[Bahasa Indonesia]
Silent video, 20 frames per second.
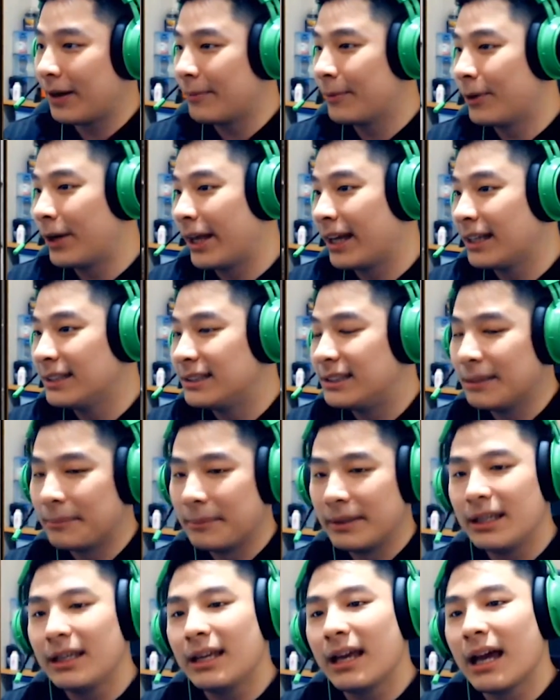udah mulai nge-gym.
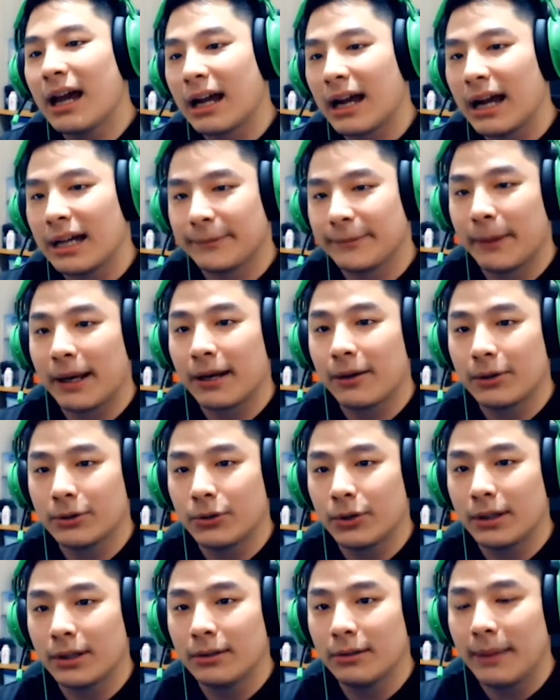Iya guys, badan gue
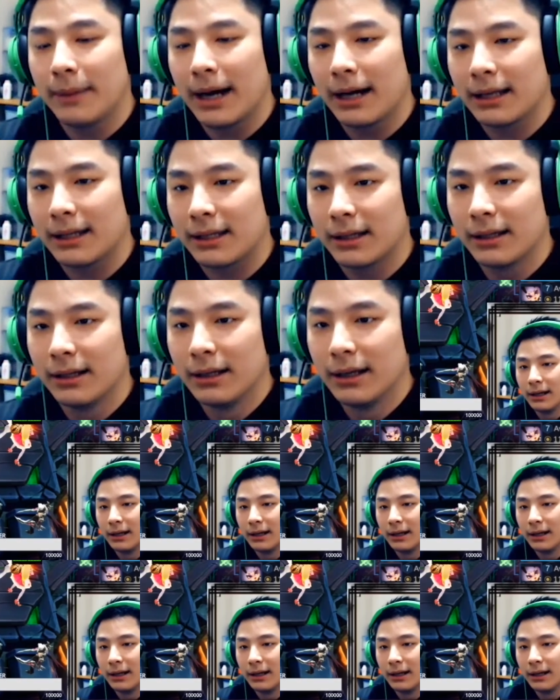tuh gendut banget.